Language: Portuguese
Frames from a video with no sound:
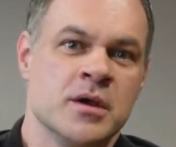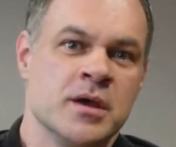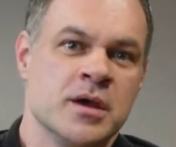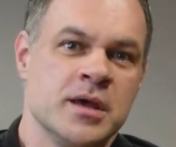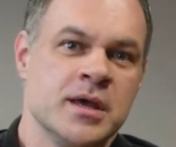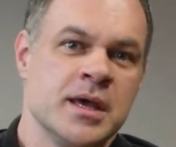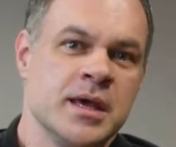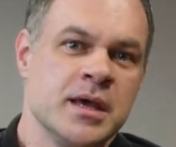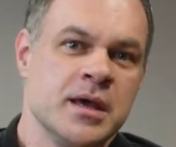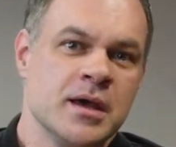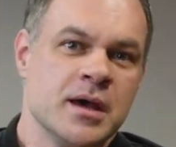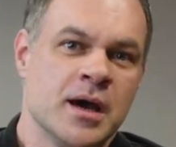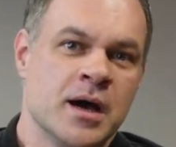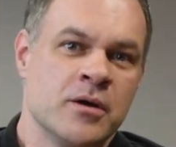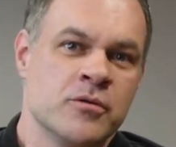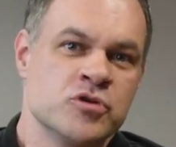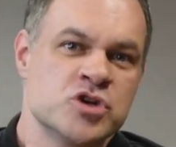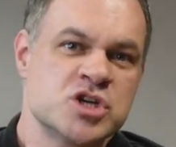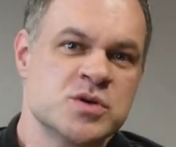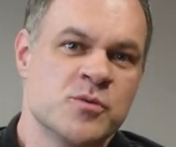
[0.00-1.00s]
E a
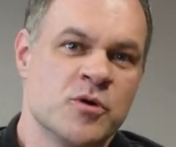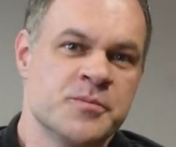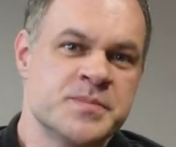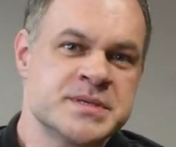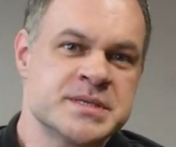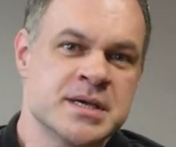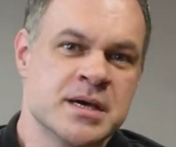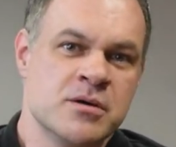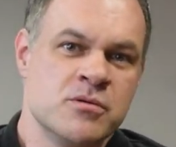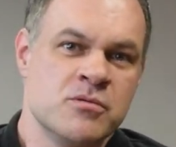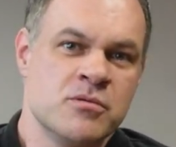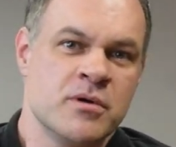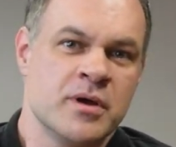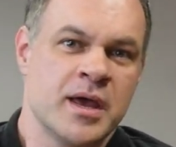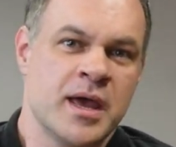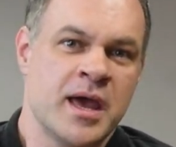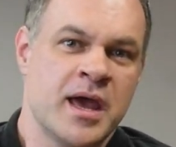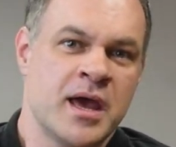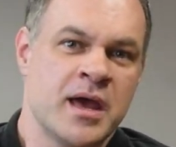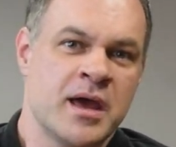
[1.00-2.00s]
última opção
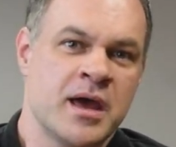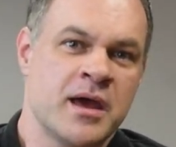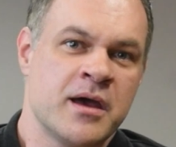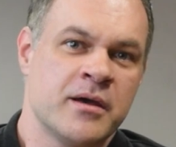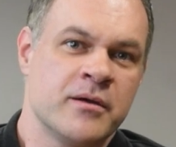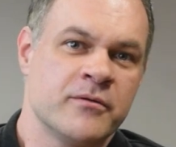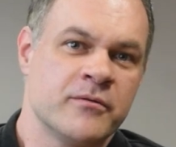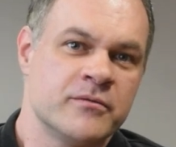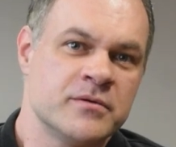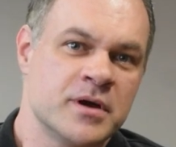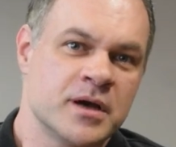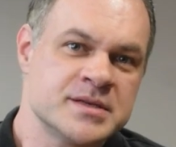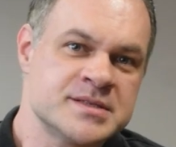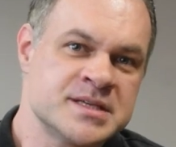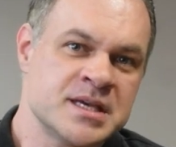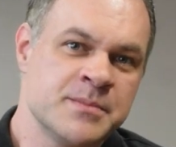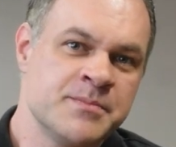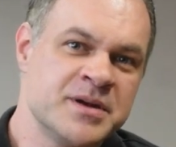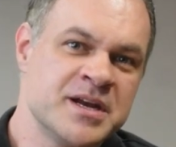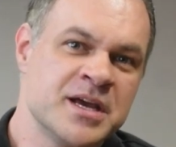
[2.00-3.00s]
é
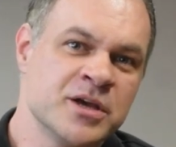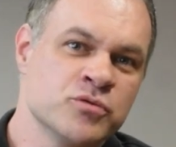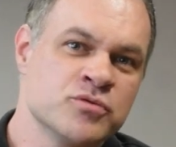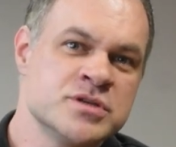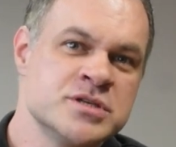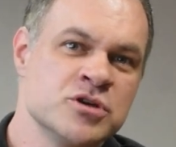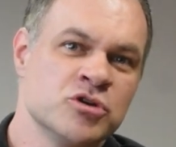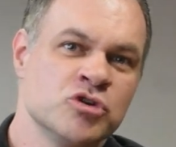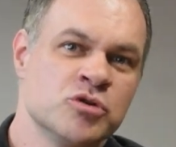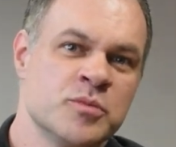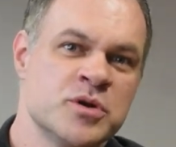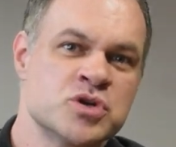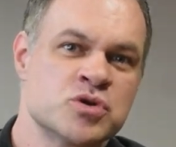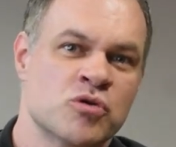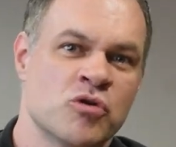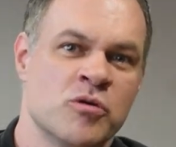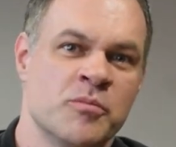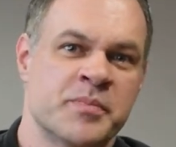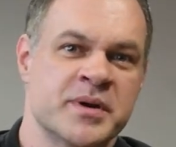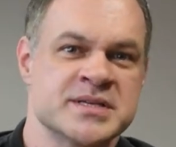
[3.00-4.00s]
sempre reduzir o número de
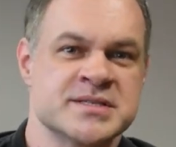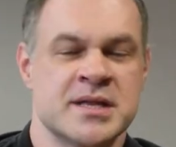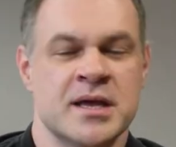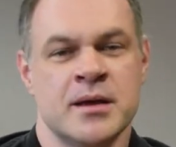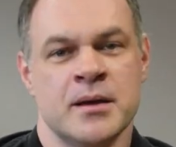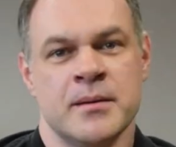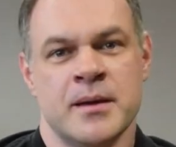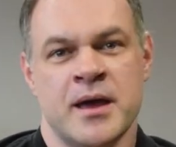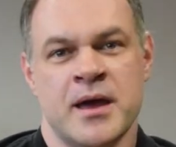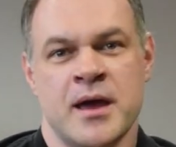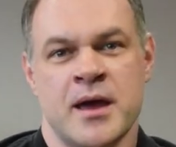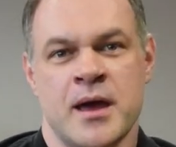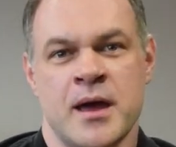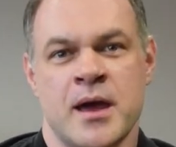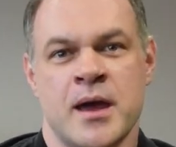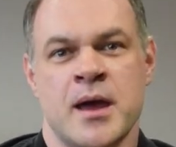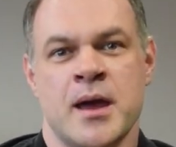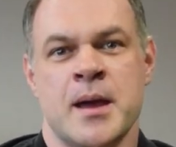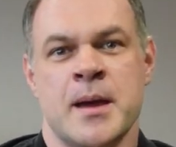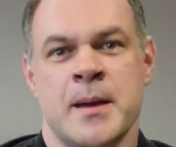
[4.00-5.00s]
compras, né?
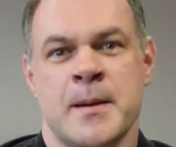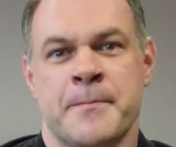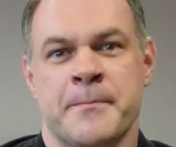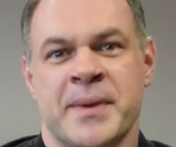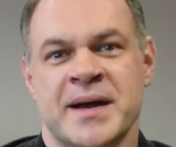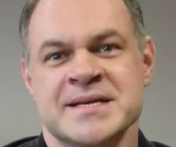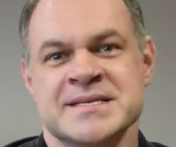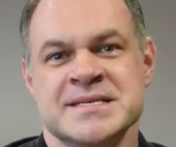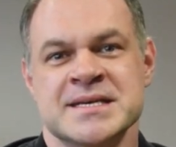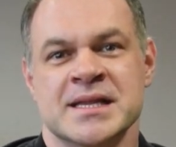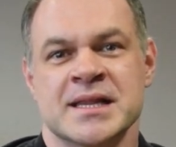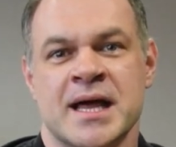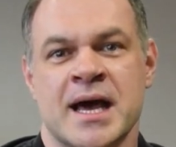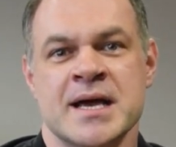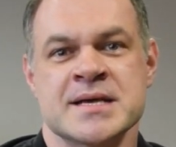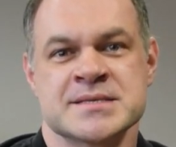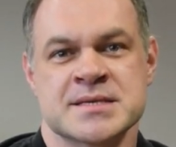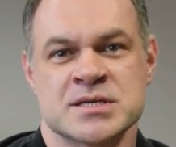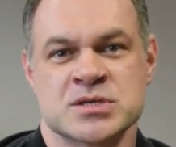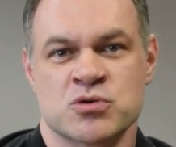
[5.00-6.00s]
É
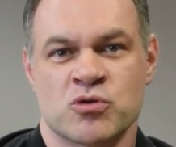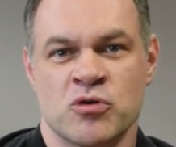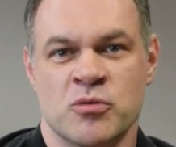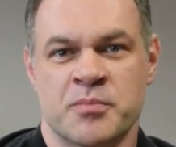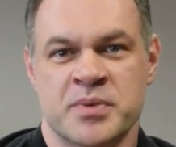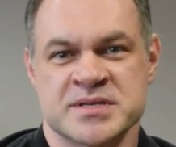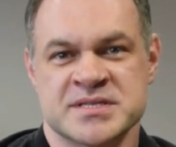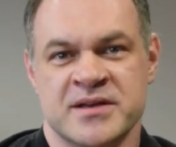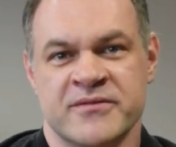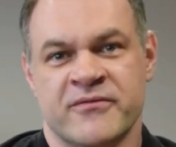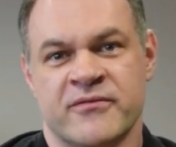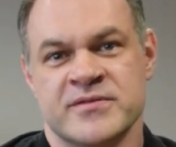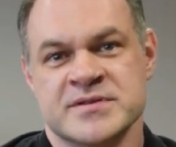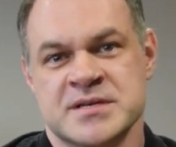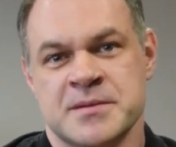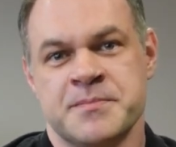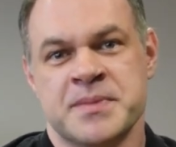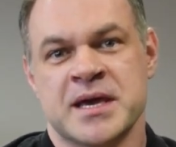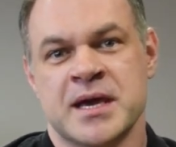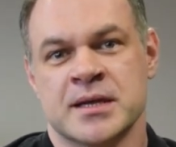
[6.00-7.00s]
parcelar essas compras, né?
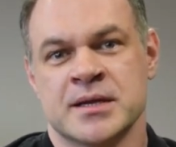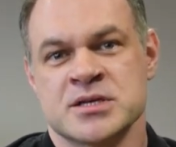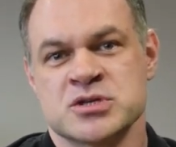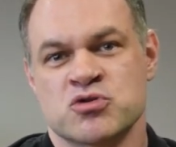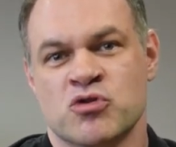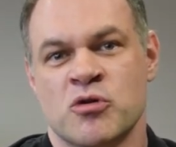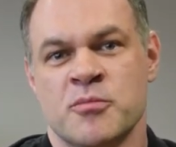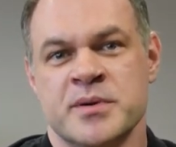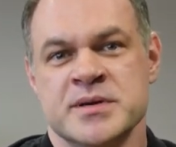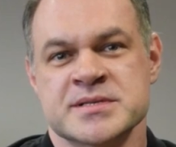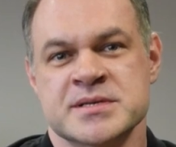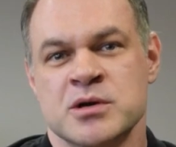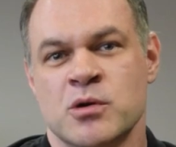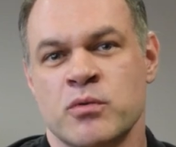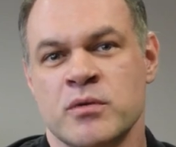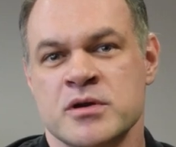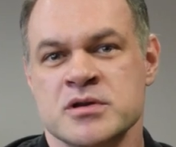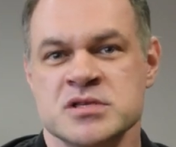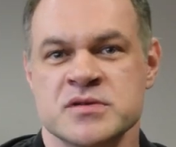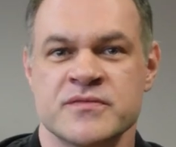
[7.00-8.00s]
Fazer pequenas compras que
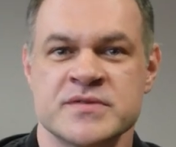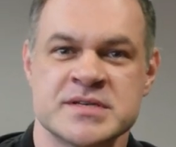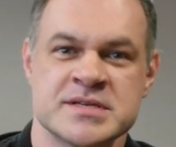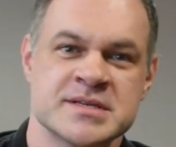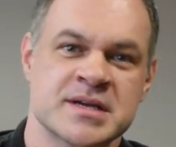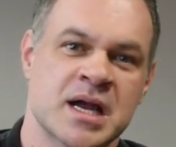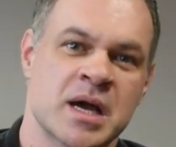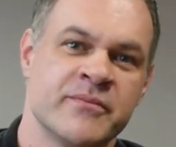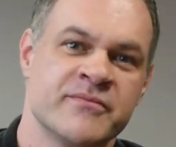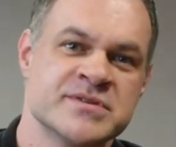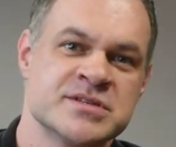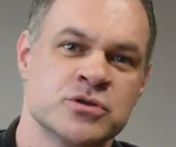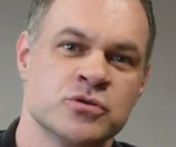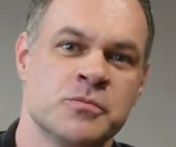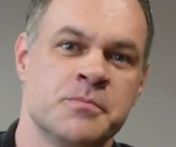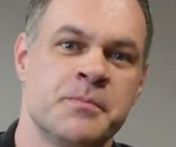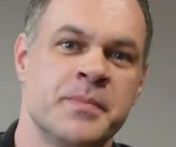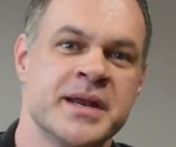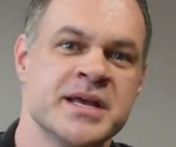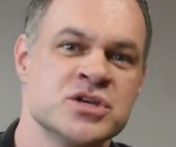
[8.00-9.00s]
com isso vocês acabam fazendo
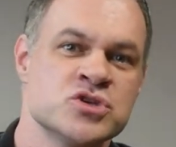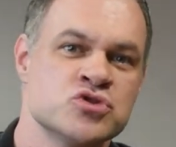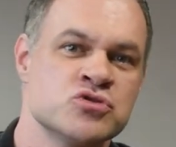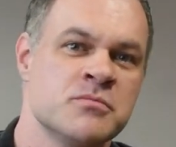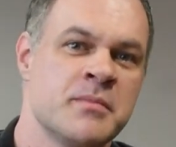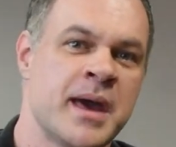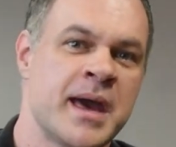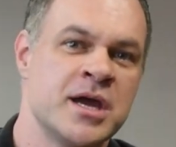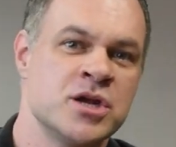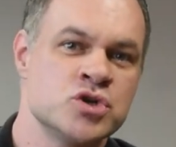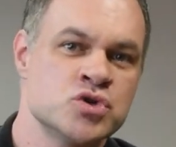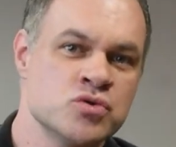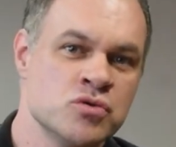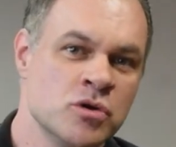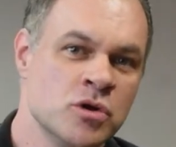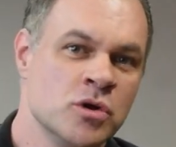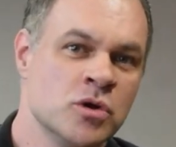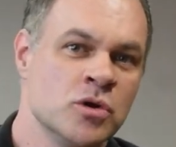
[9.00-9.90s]
o preço médio